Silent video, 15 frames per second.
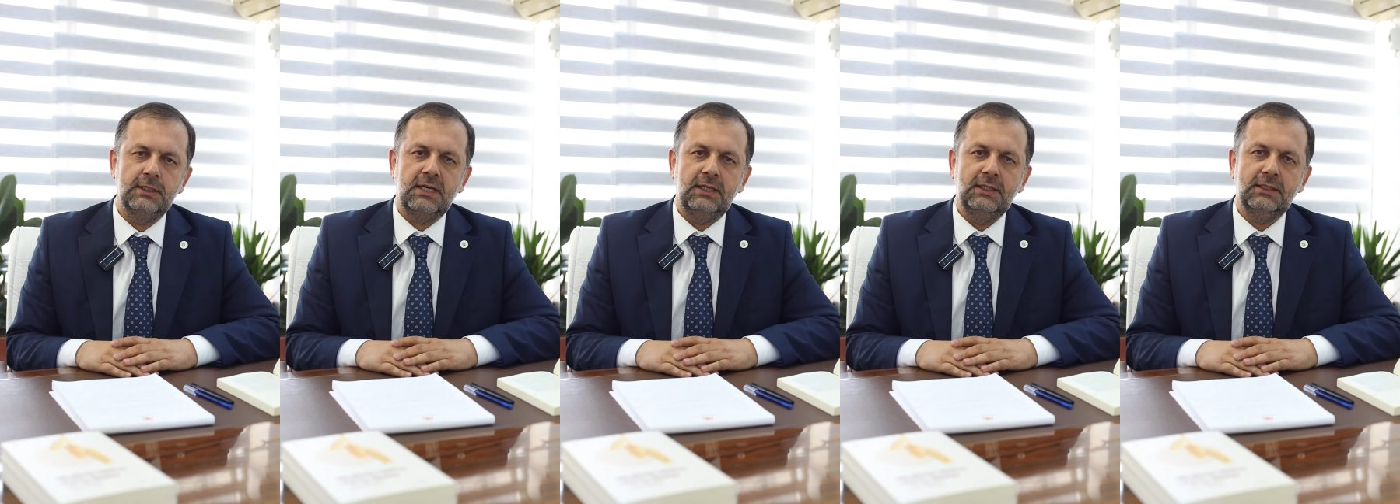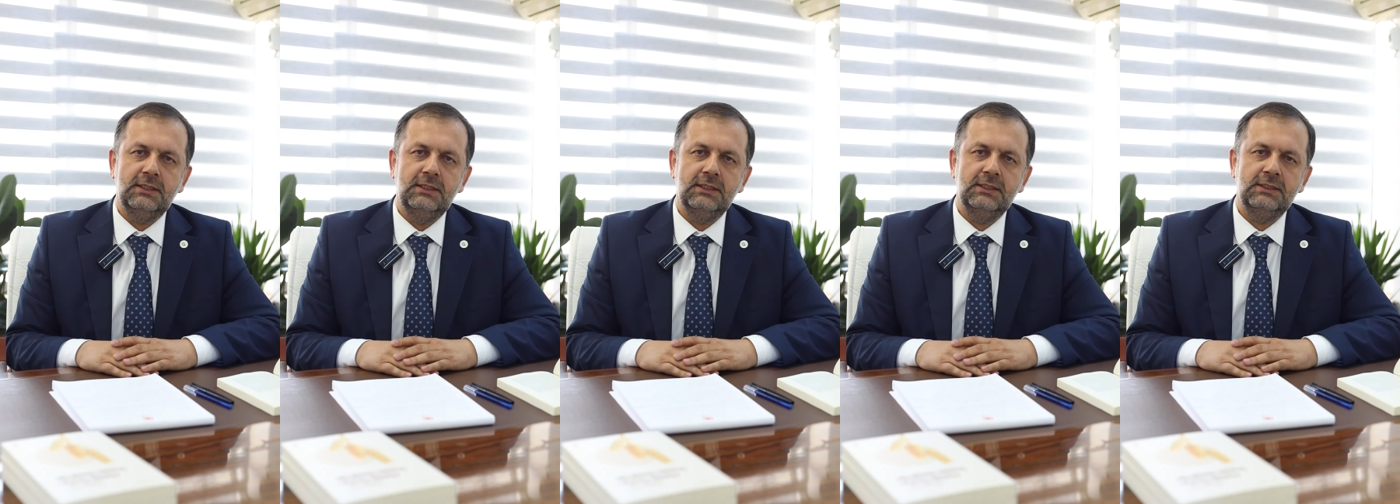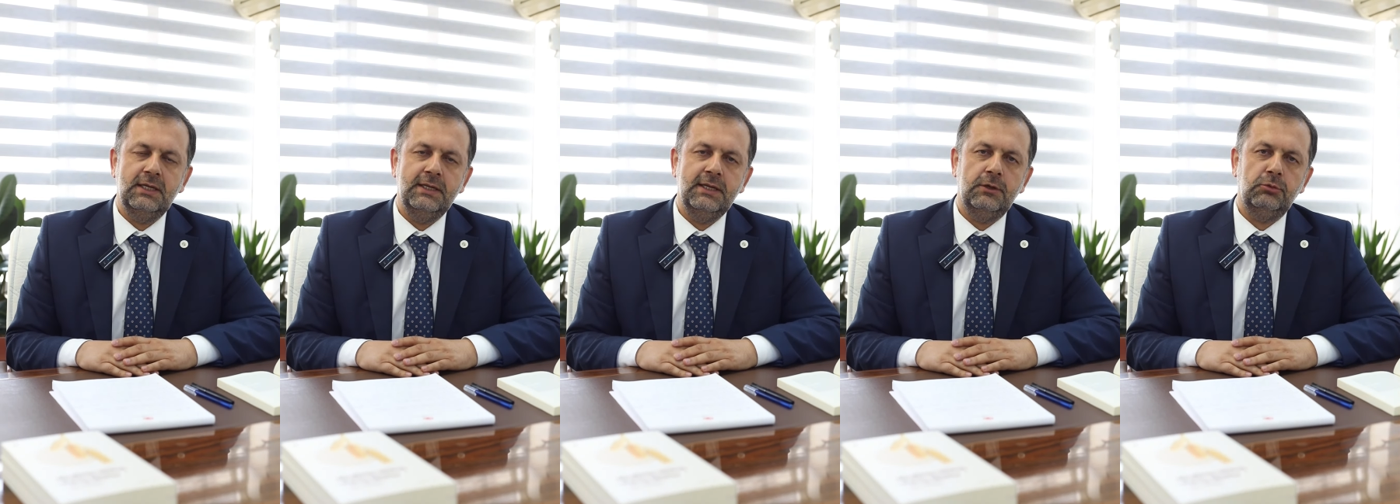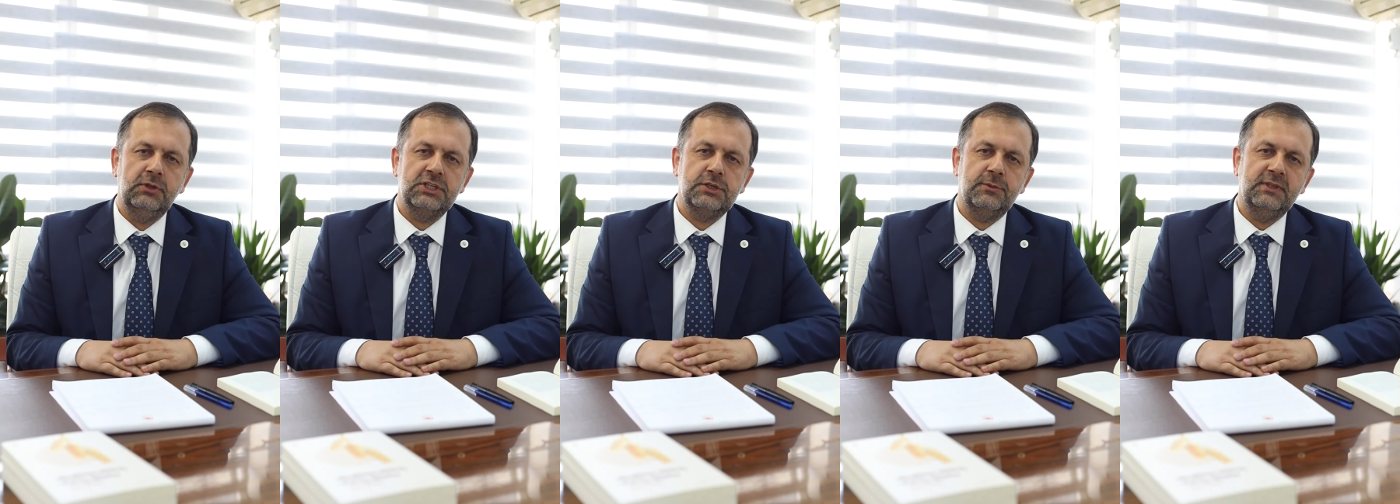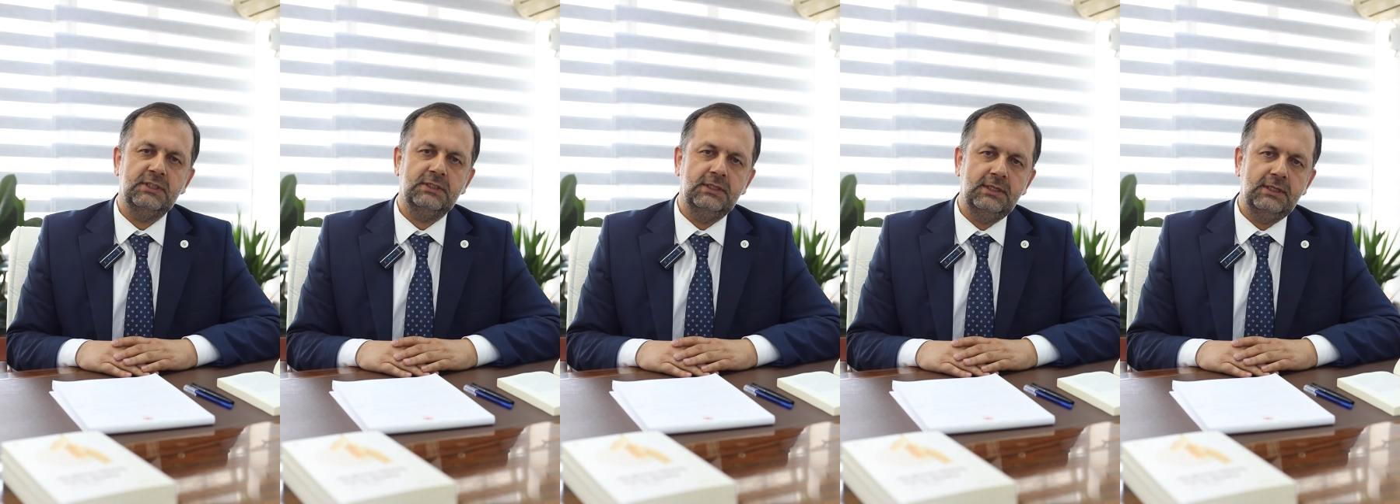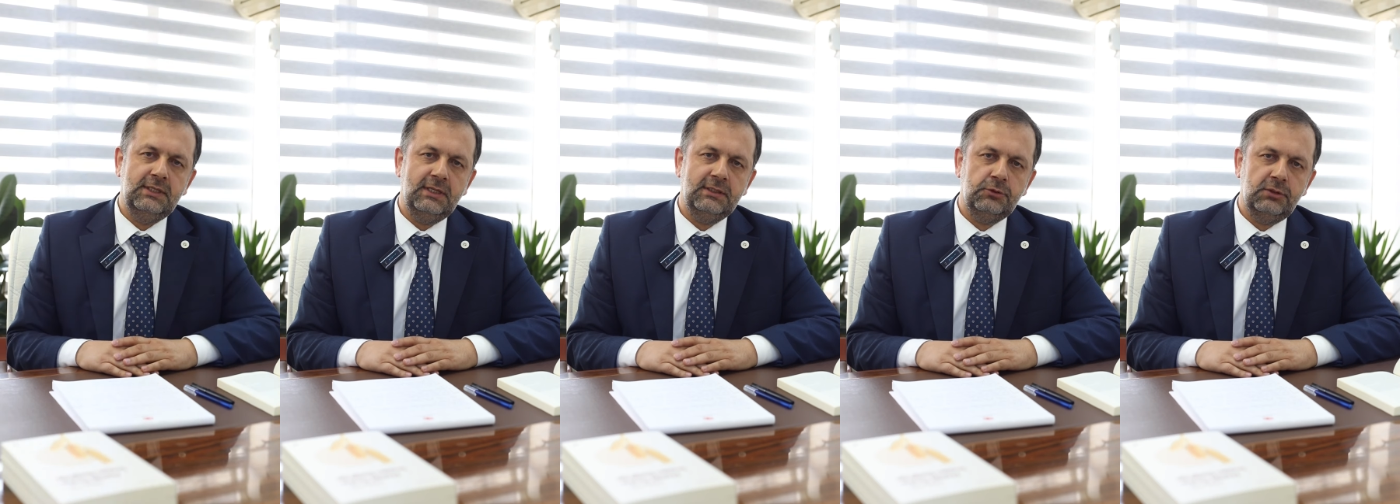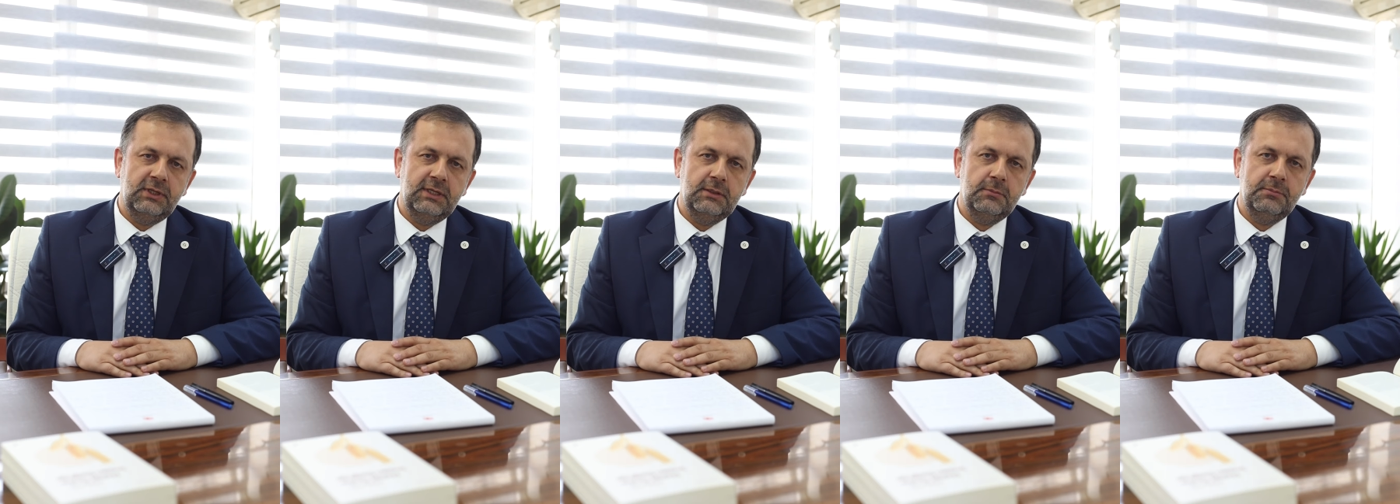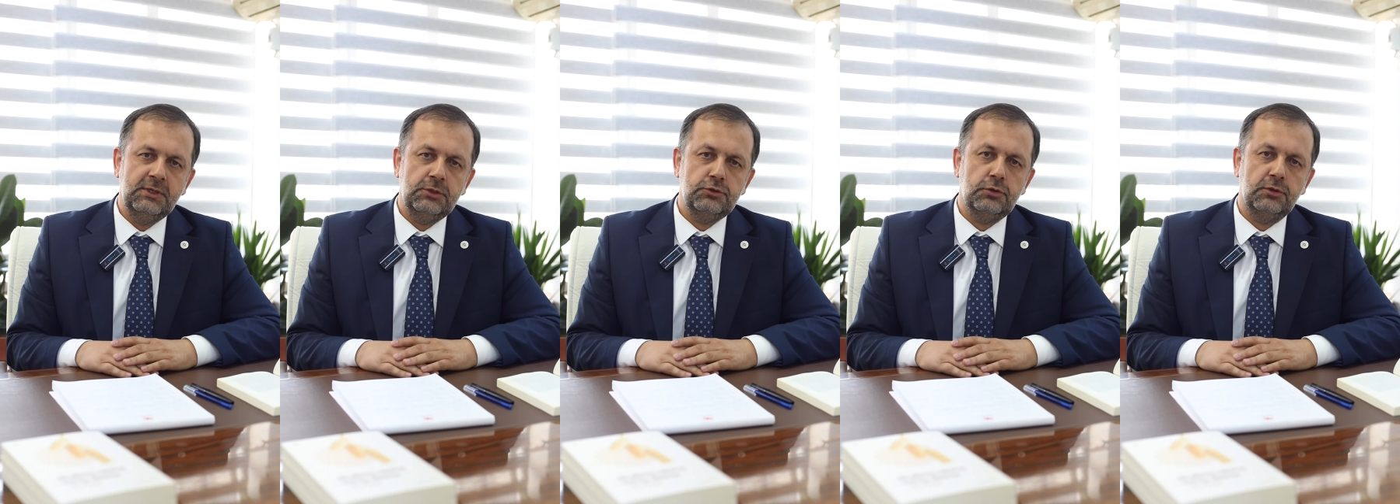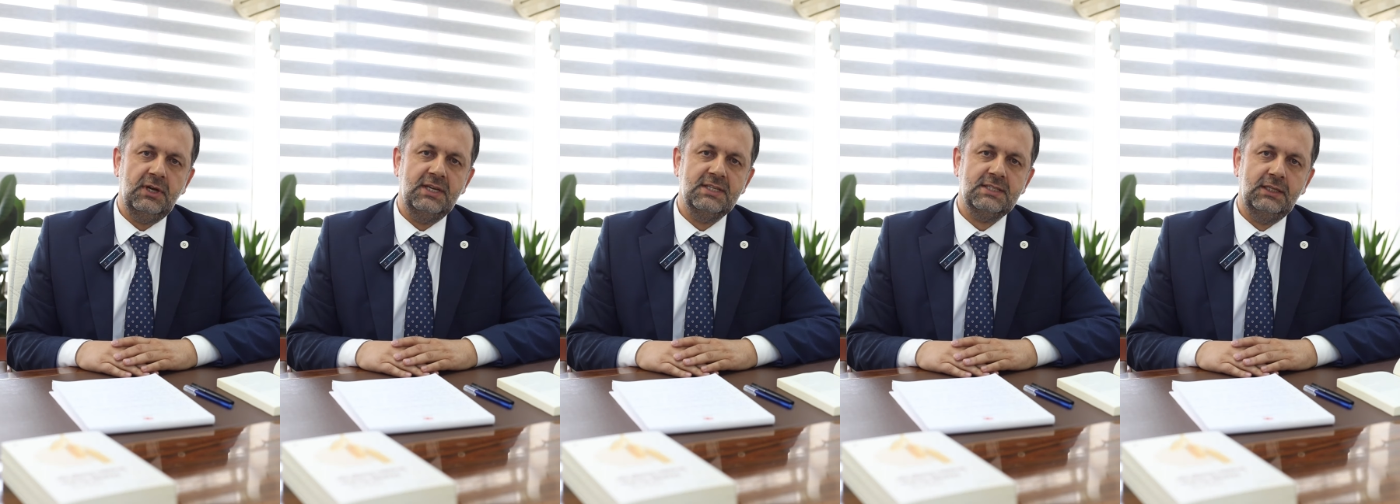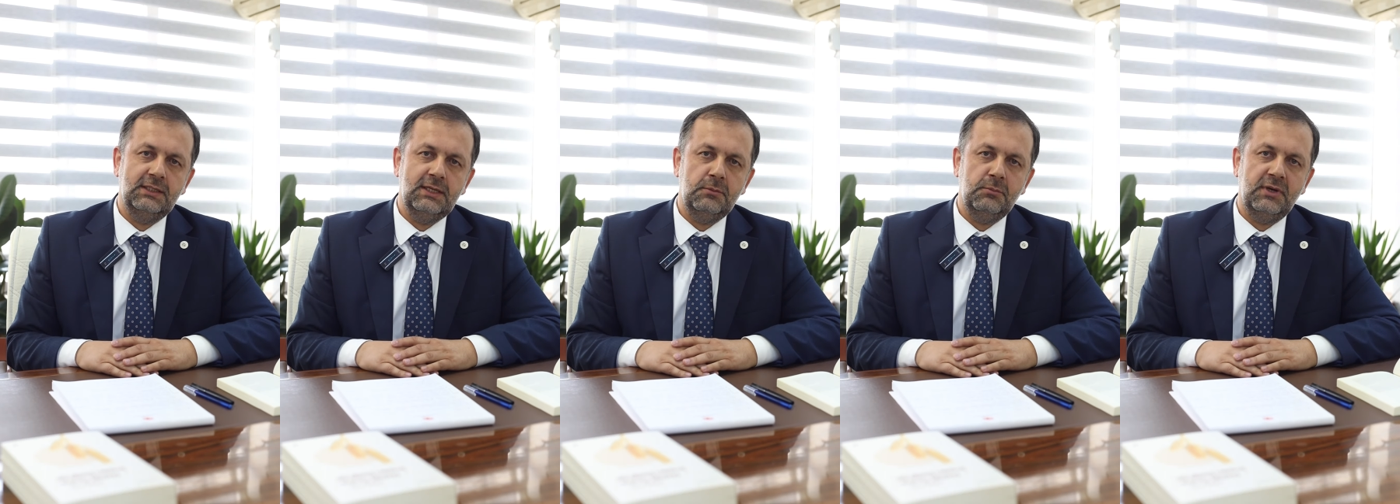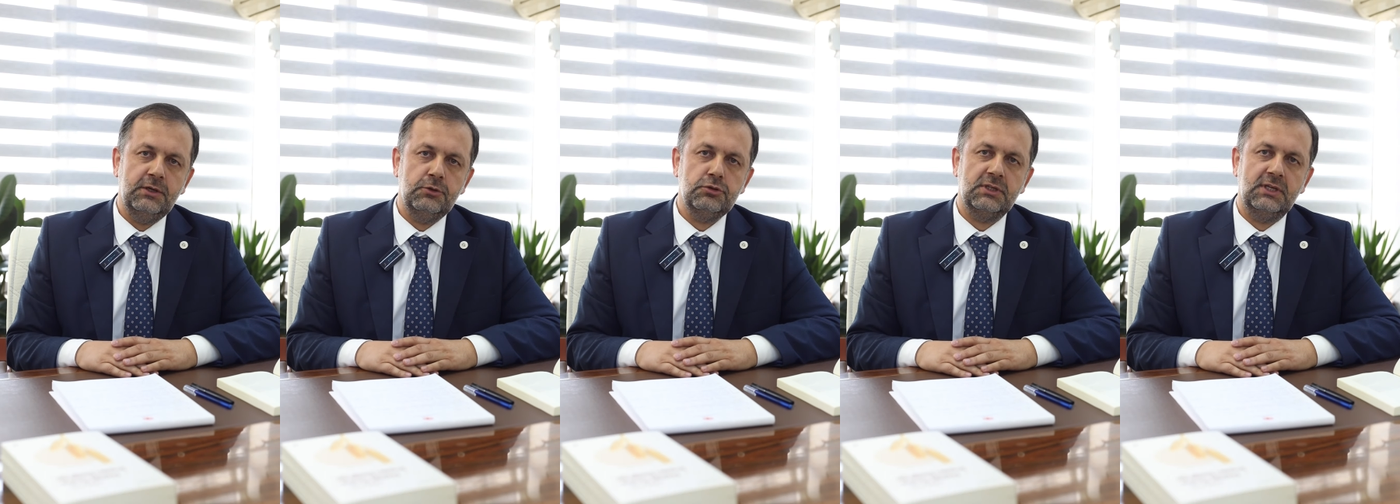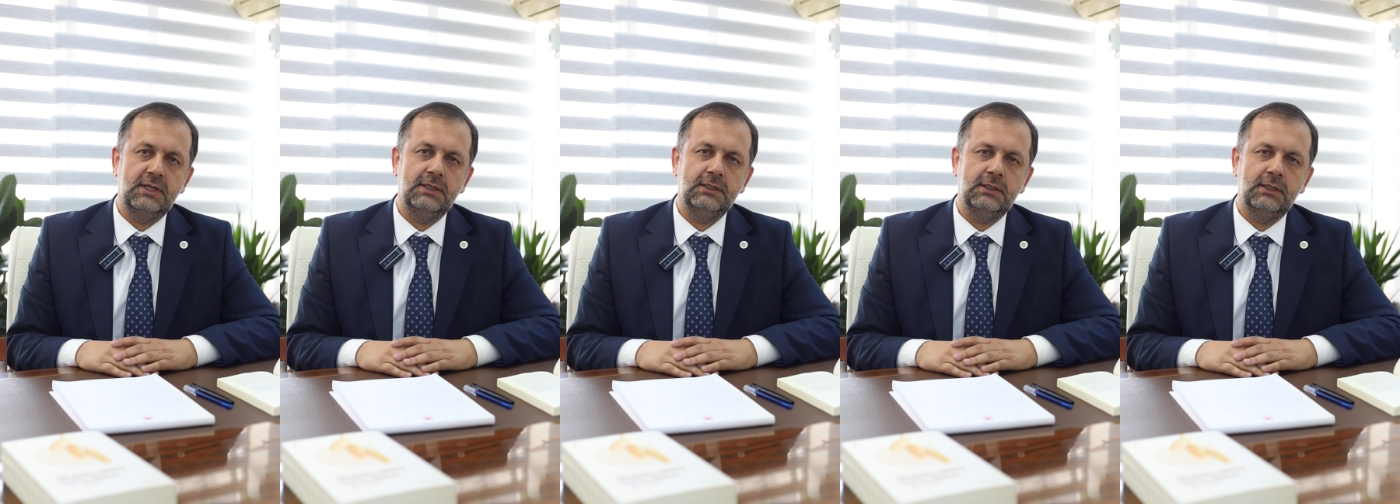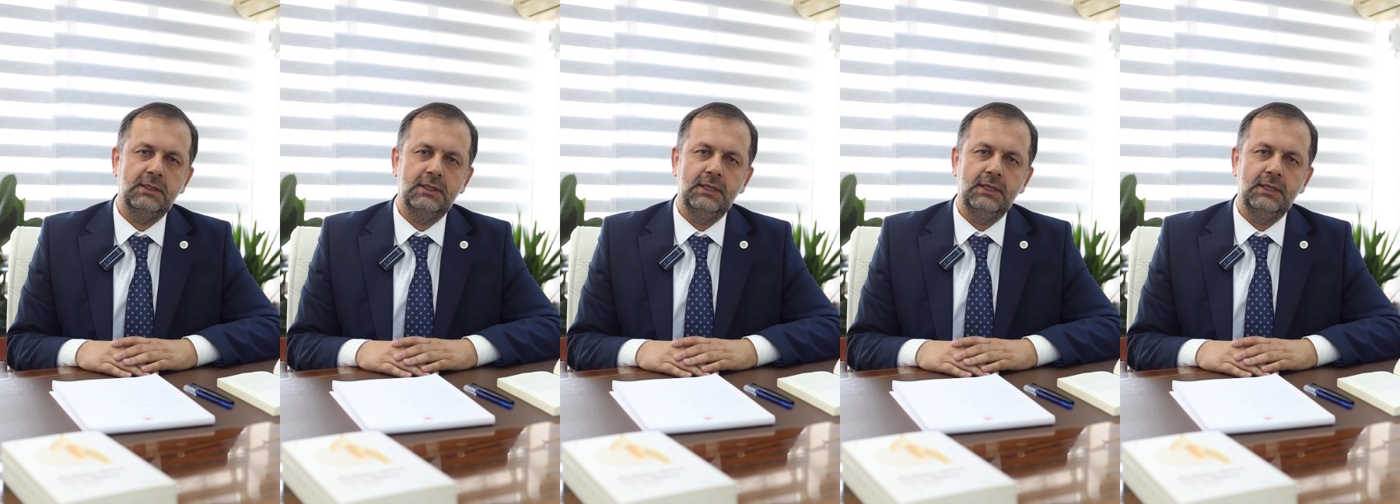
sağlıklı gıdaya ulaşamadıklarından dolayı birçok hastalığa maruz kalan